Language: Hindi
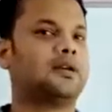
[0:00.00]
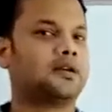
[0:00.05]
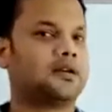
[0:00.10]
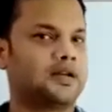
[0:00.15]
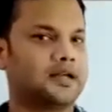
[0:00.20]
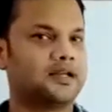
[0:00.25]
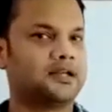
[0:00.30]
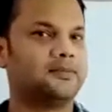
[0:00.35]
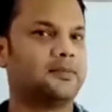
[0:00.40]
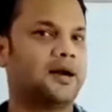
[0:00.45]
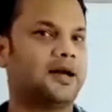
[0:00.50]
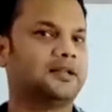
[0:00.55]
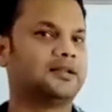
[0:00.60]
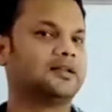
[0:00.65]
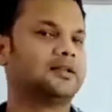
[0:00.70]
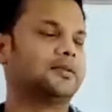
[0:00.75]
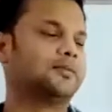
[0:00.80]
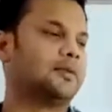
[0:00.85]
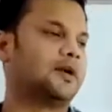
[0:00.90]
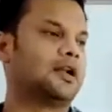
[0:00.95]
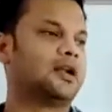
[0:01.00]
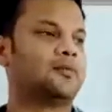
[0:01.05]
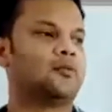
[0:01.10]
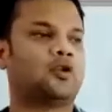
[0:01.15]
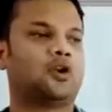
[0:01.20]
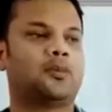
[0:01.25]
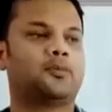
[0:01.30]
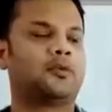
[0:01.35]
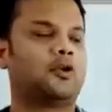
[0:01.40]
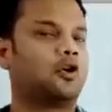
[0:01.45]
रही बात कि
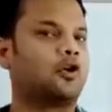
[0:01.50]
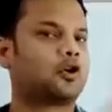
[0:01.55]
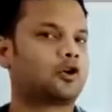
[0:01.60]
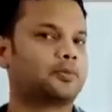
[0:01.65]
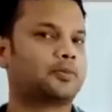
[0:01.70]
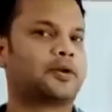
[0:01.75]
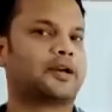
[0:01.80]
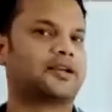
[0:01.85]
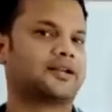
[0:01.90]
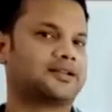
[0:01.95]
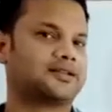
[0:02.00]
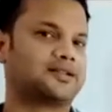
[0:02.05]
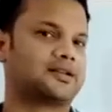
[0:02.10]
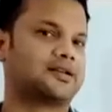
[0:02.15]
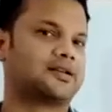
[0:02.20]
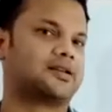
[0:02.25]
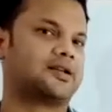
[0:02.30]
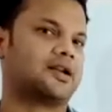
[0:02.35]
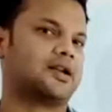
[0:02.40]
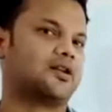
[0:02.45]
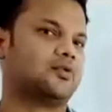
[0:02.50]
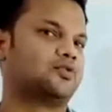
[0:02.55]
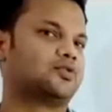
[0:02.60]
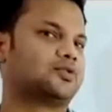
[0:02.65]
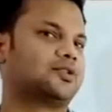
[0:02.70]
पैराबोला पे और प्रैक्टिस करना है